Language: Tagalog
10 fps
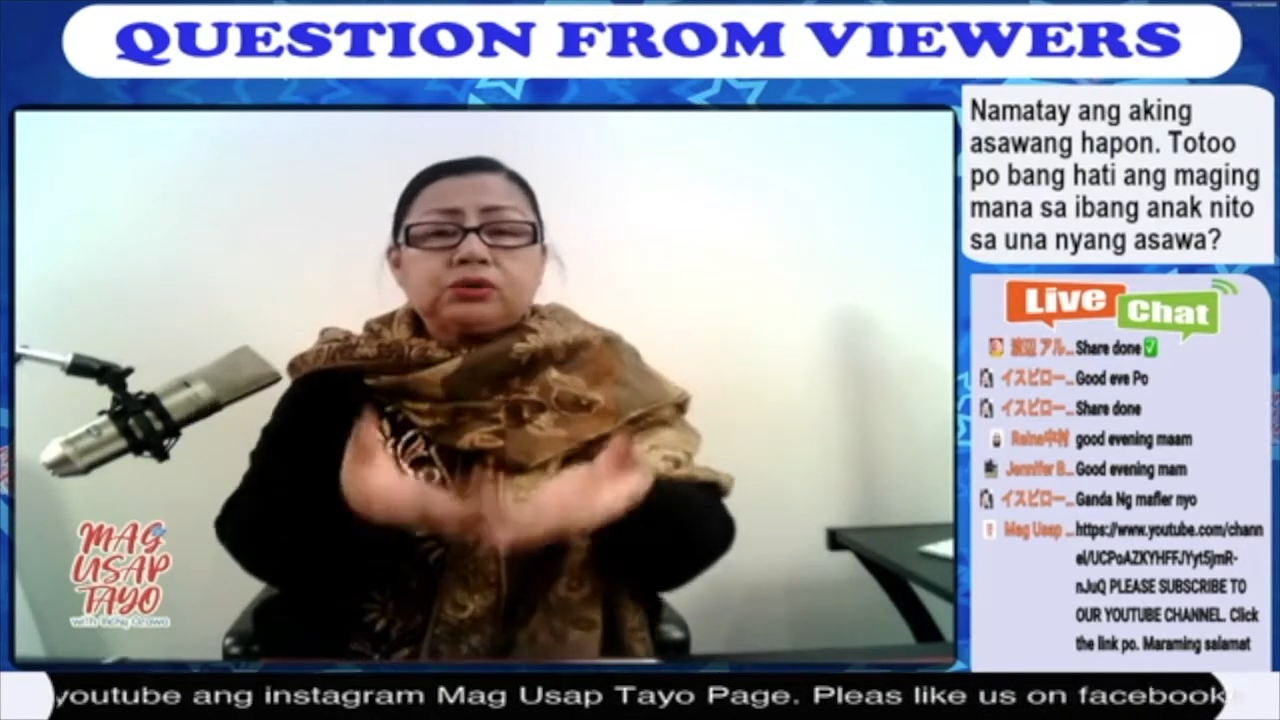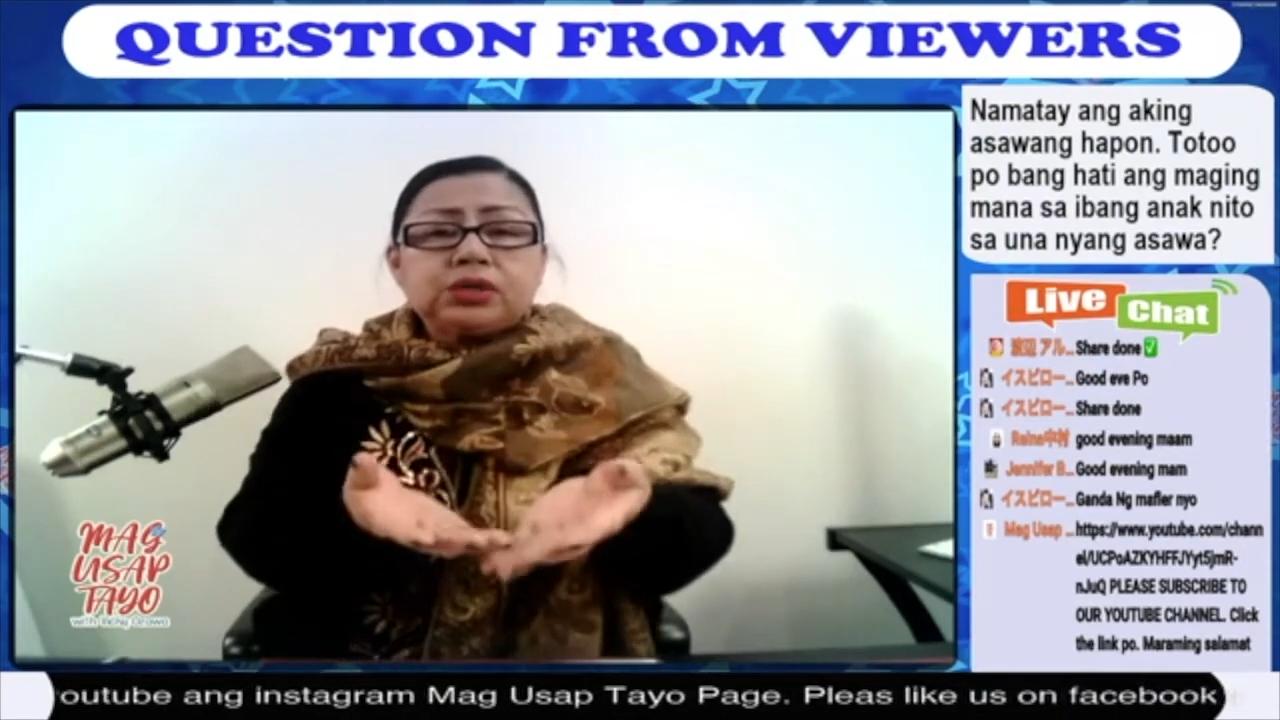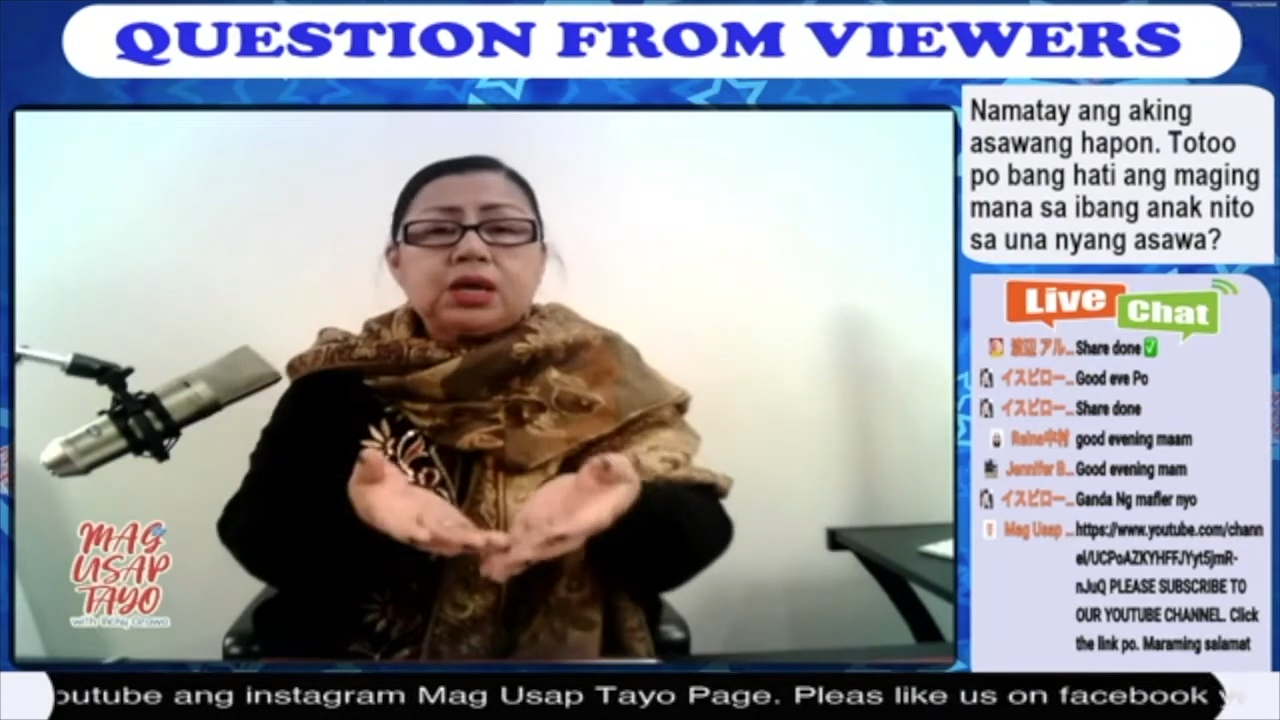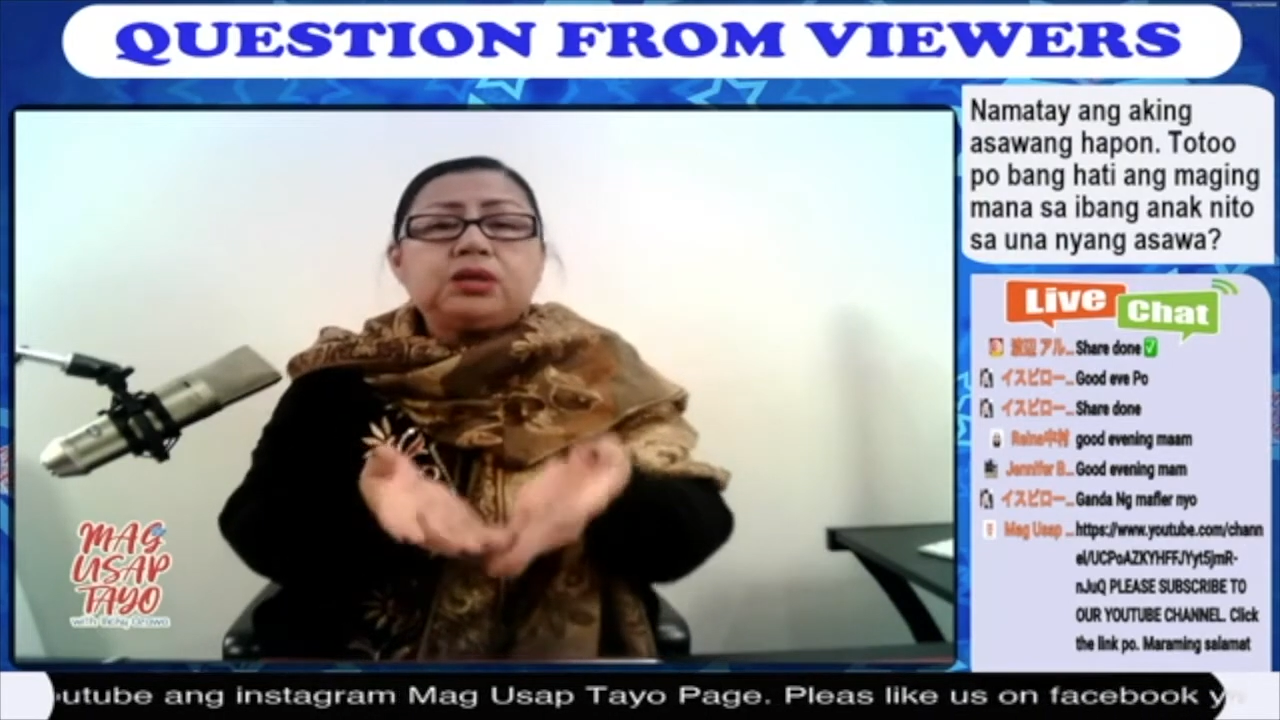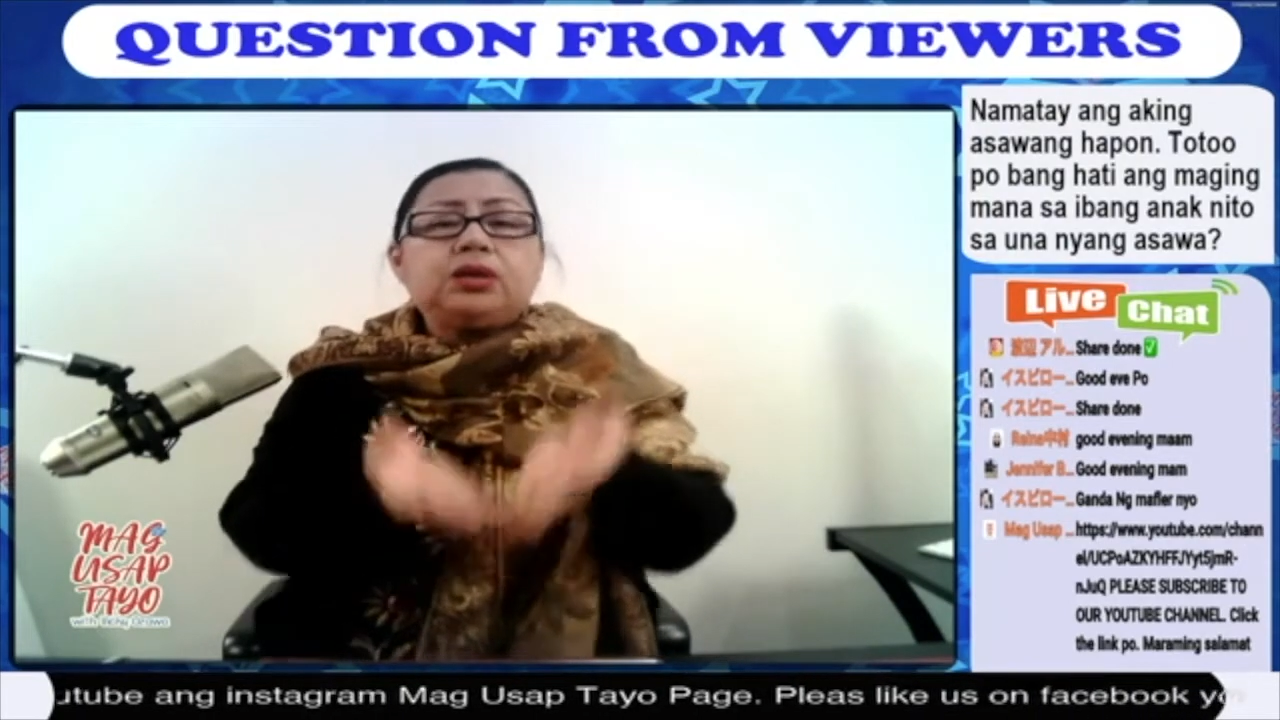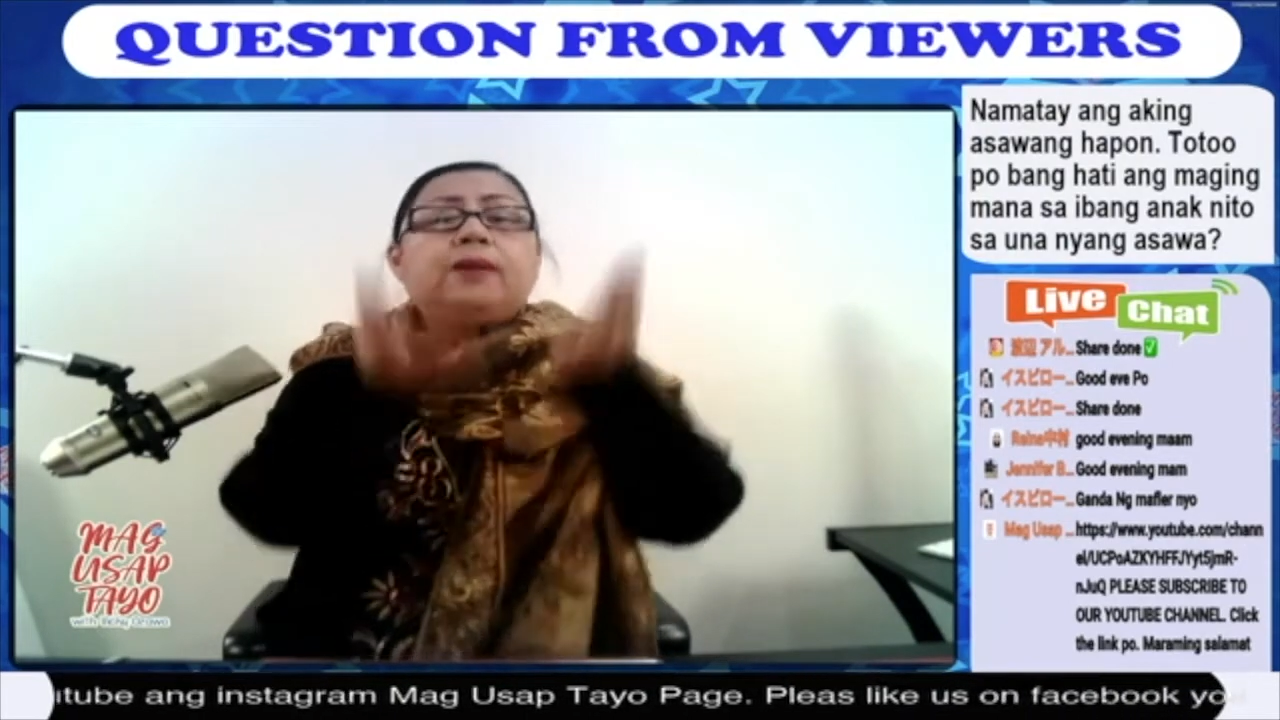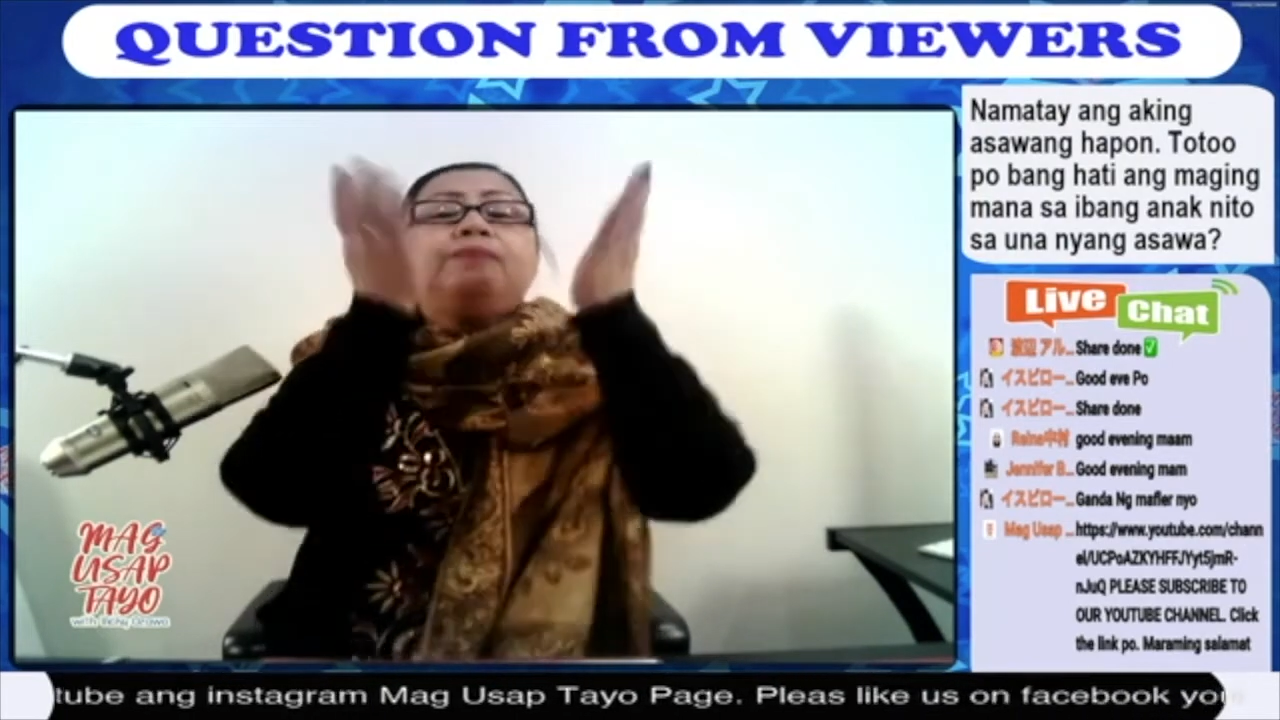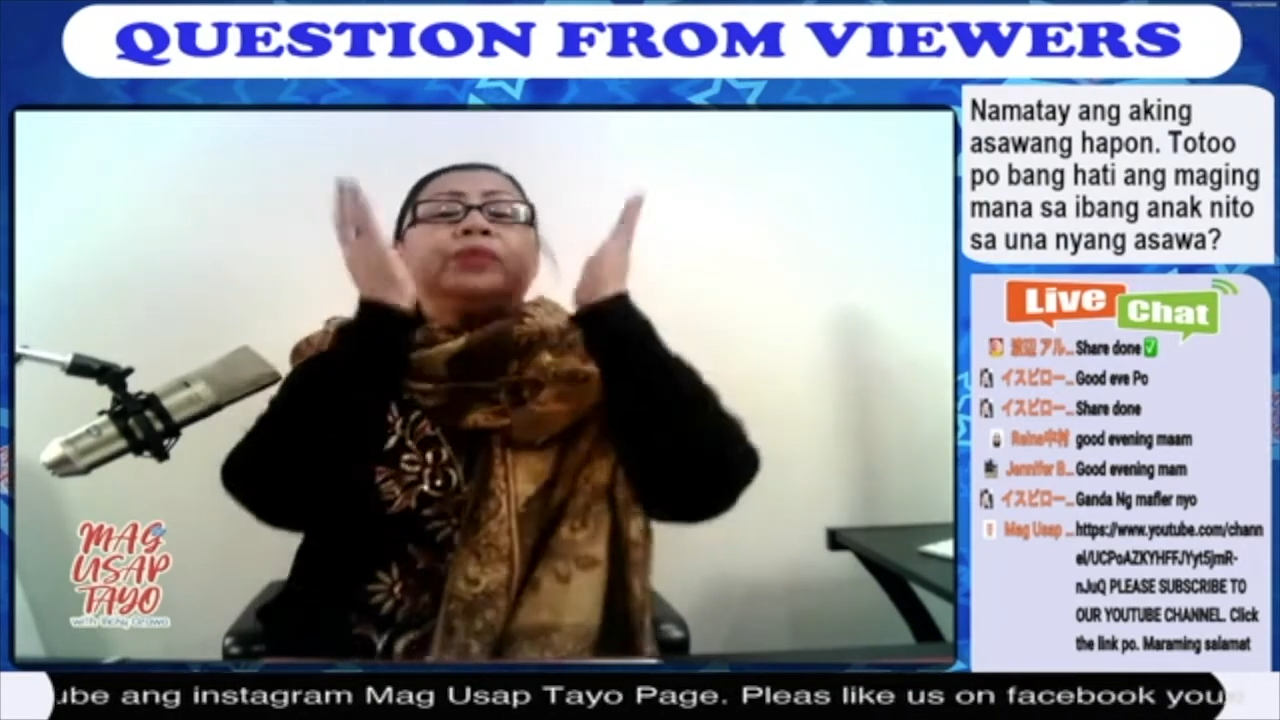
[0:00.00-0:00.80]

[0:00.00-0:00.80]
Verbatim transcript: sa inyo,